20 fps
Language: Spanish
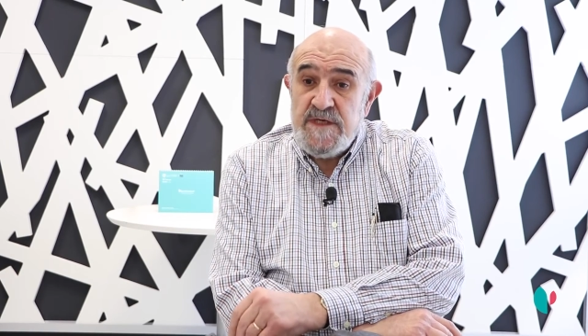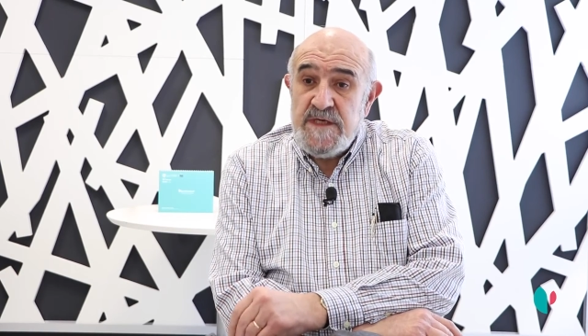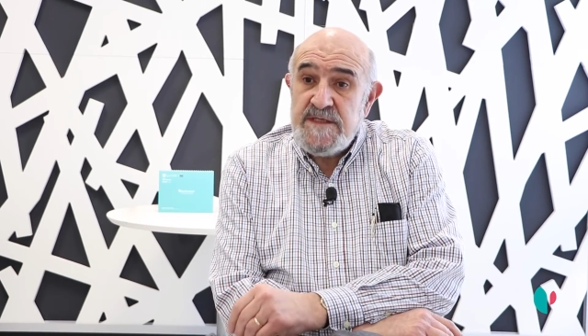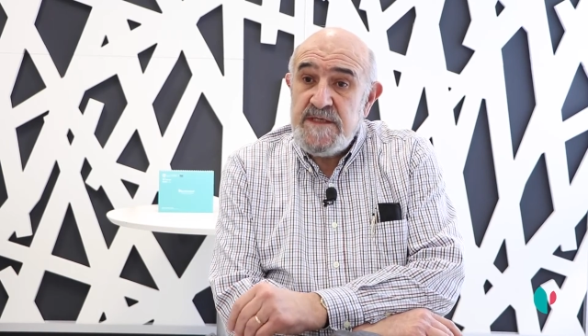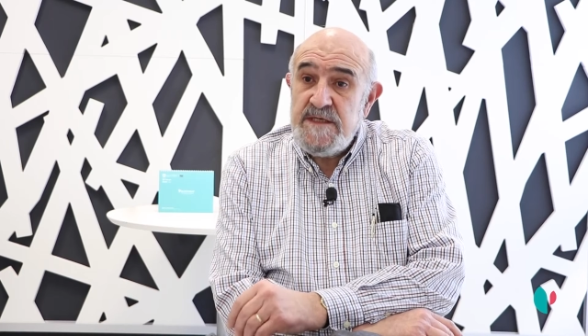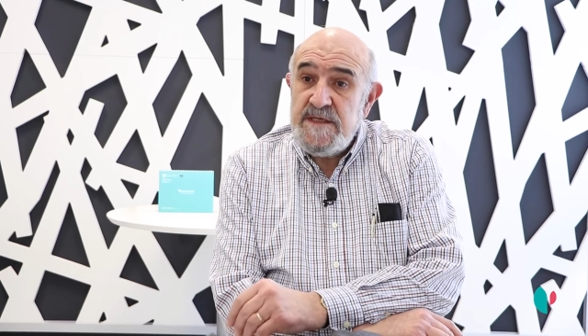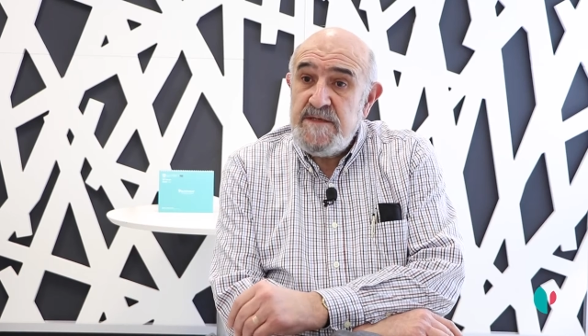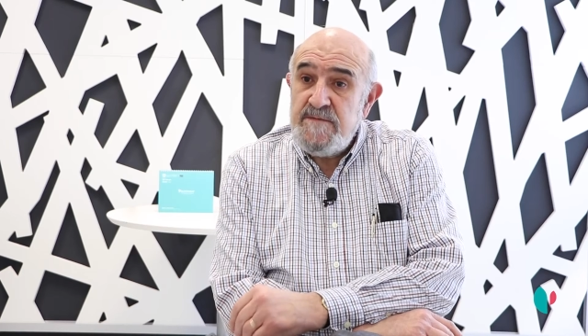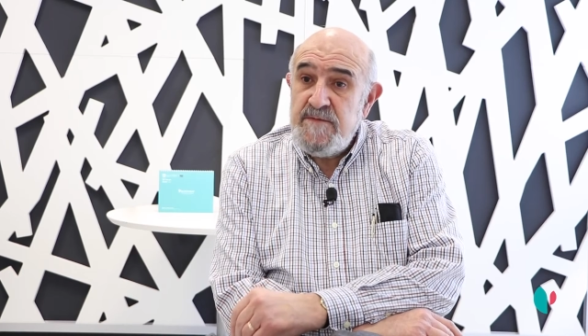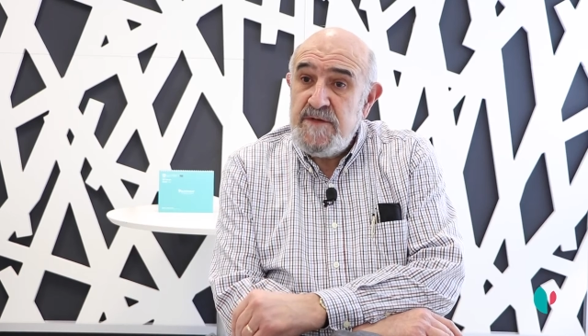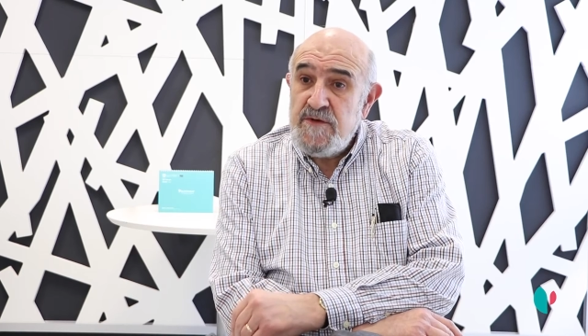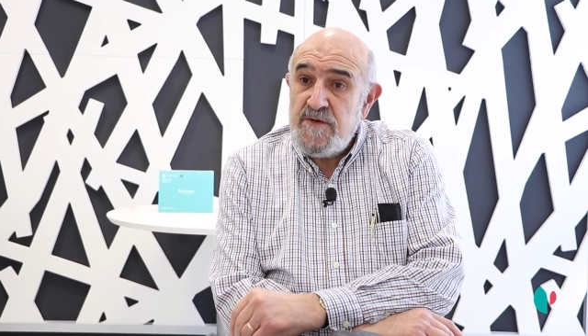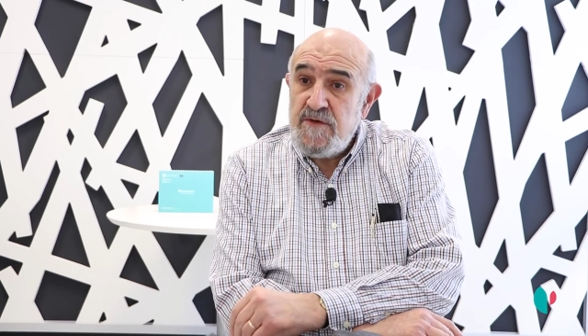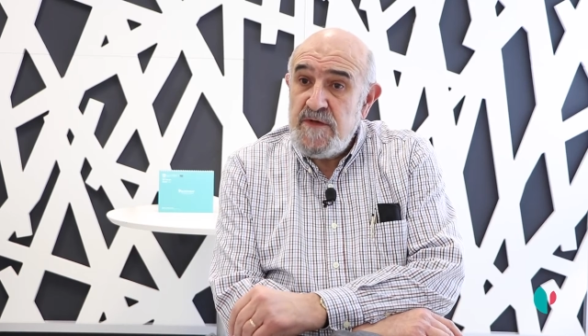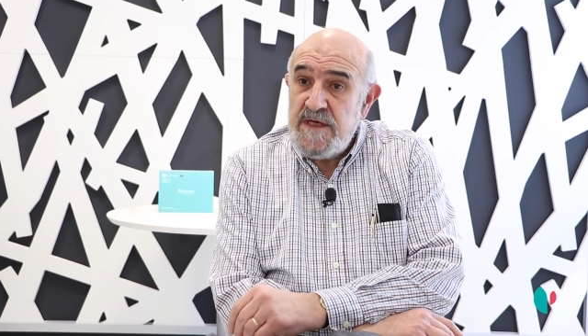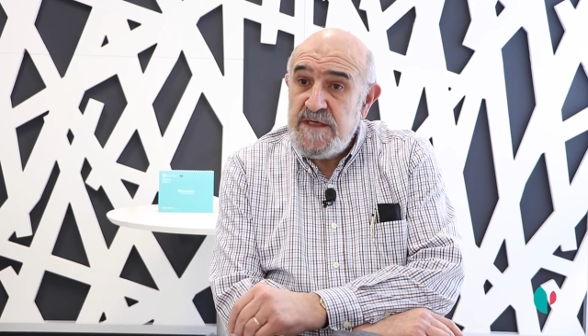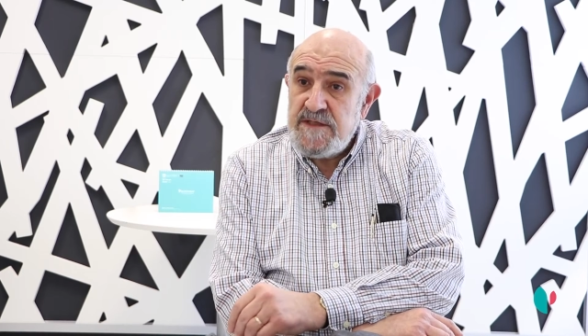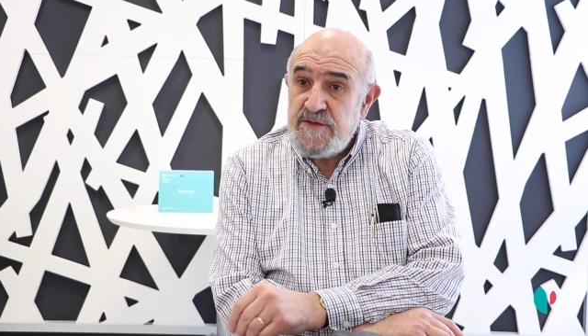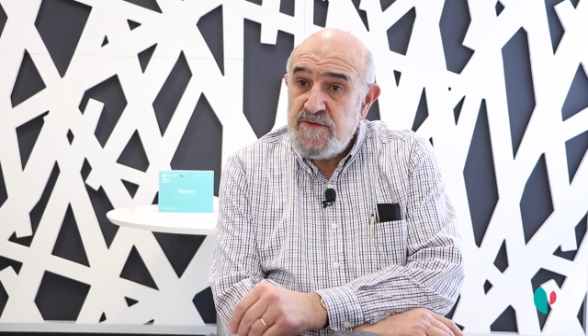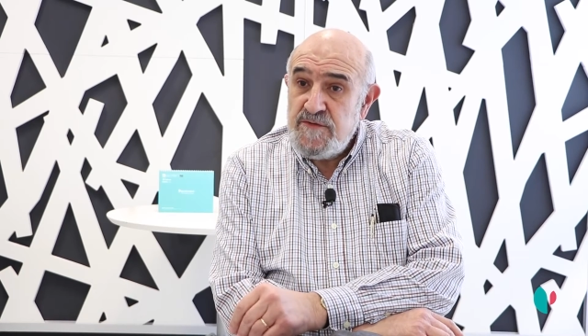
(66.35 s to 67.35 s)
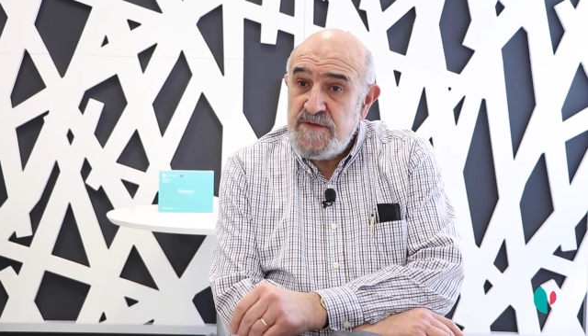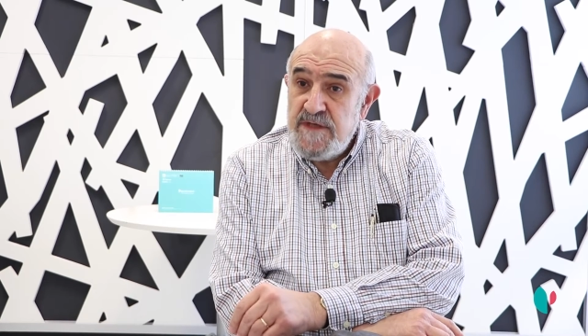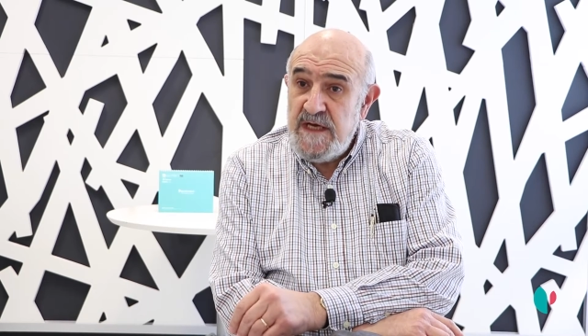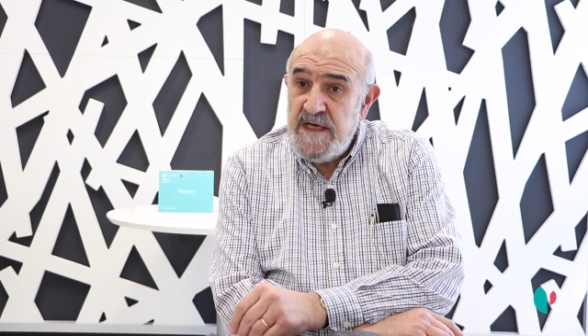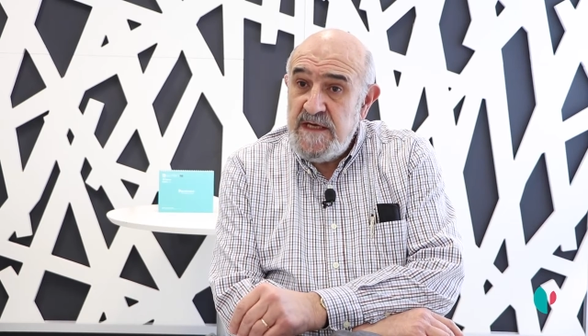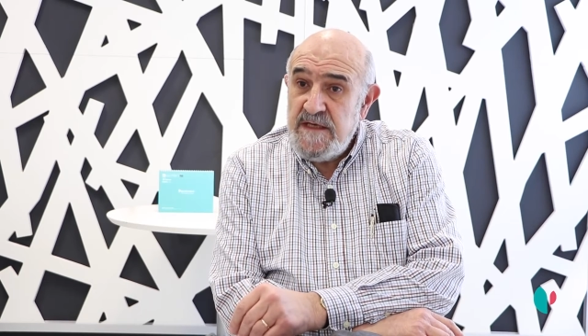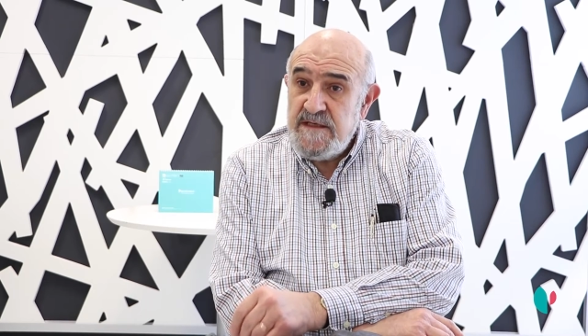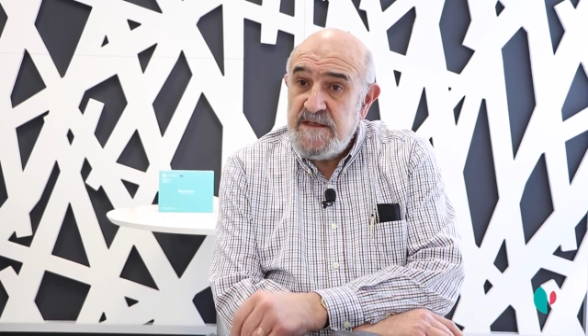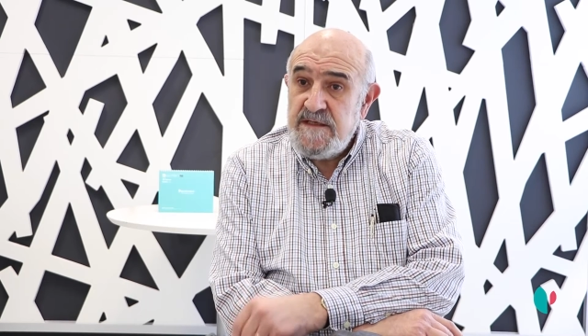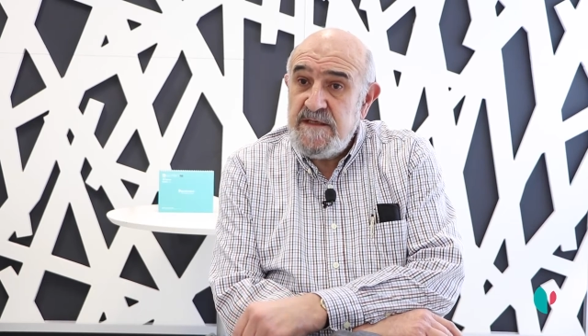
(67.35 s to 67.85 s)
ya se eliminó la
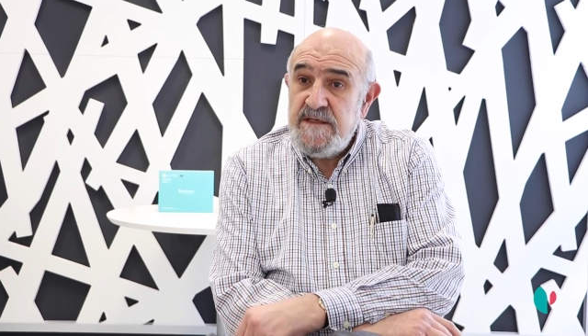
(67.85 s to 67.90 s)
sonda